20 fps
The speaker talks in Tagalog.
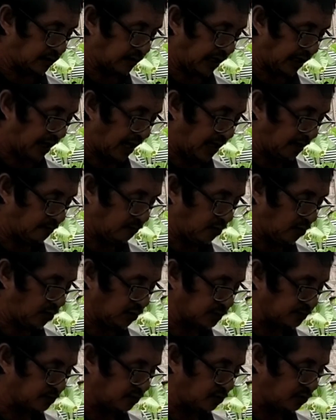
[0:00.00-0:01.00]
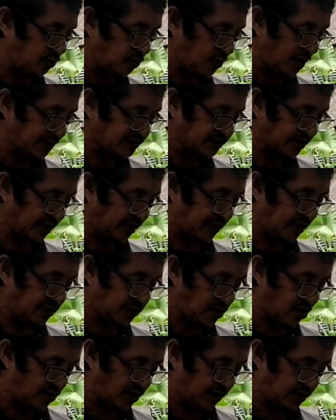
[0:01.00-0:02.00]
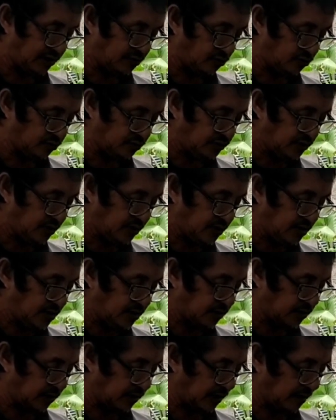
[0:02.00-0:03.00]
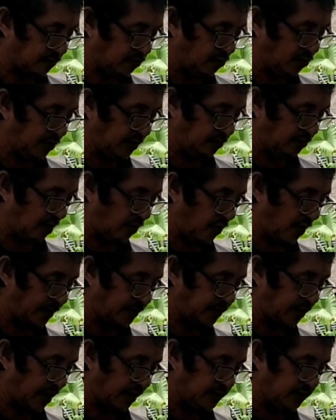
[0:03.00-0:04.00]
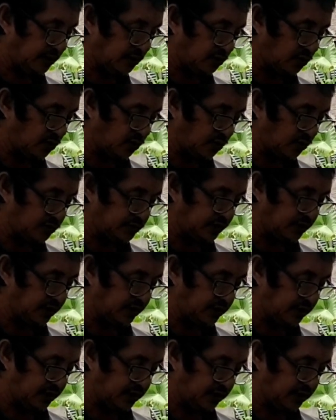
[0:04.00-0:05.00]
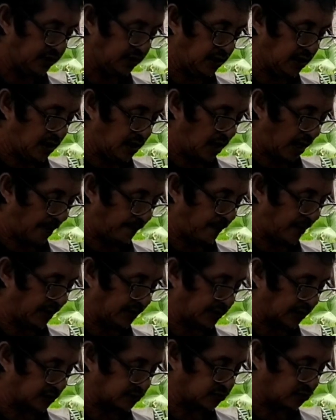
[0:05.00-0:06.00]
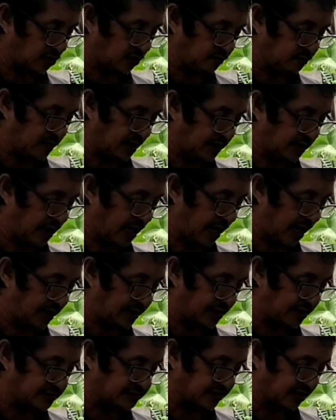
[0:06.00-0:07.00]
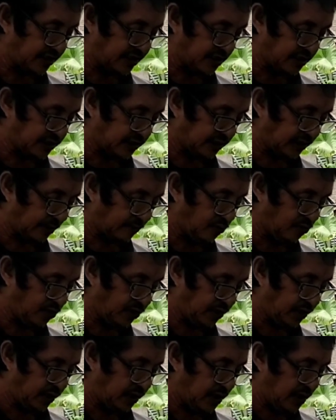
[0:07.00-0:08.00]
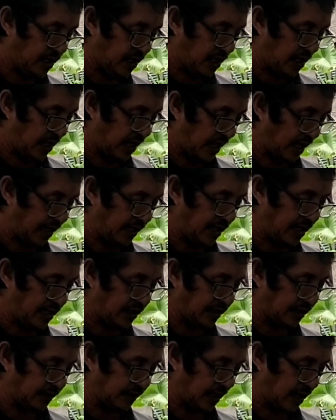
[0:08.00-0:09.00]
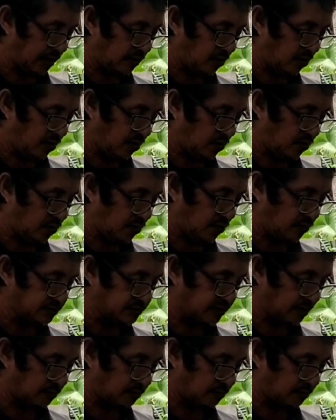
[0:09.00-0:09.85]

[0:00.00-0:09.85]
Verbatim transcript: kay ang buot muluwa sa iyang kagalingon, kinabuhi mawad-an hinuon niini. Apan kadtong maghalad sa iyang kinabuhi alang kanako og